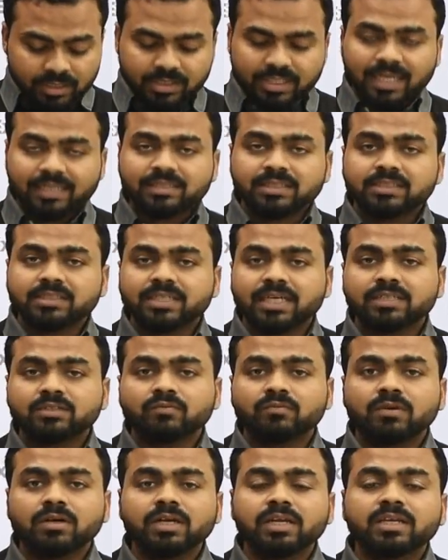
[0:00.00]
साथ ही
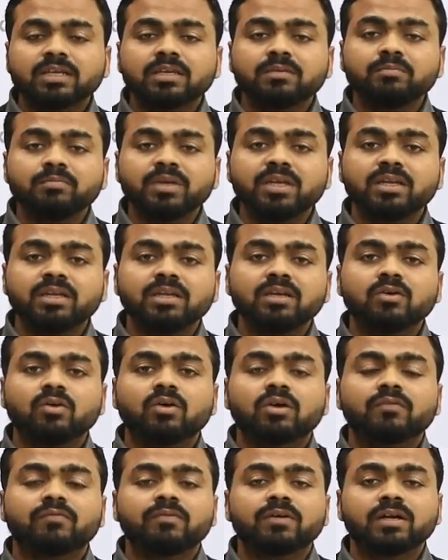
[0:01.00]
साथ वर्ड की मीनिंग
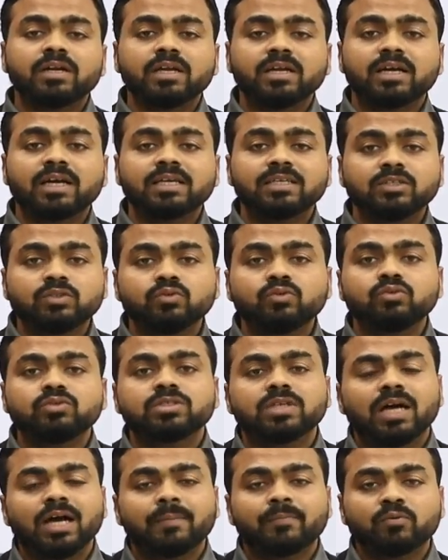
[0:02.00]
और वर्ड का
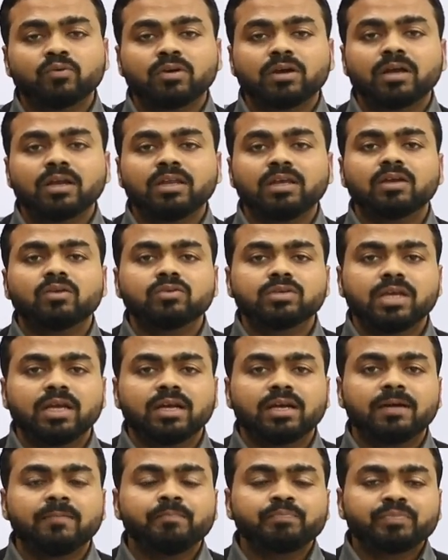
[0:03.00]
यूज आपको क्लियर हो
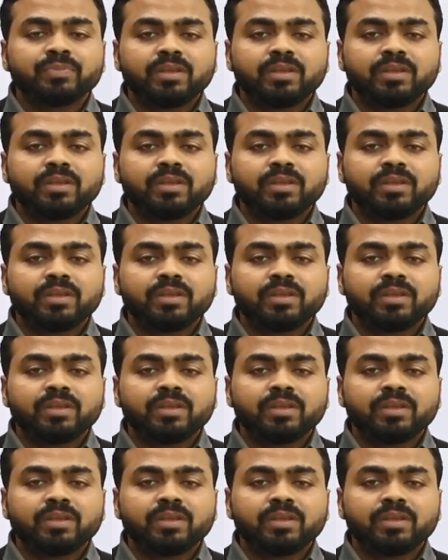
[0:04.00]
जाएगा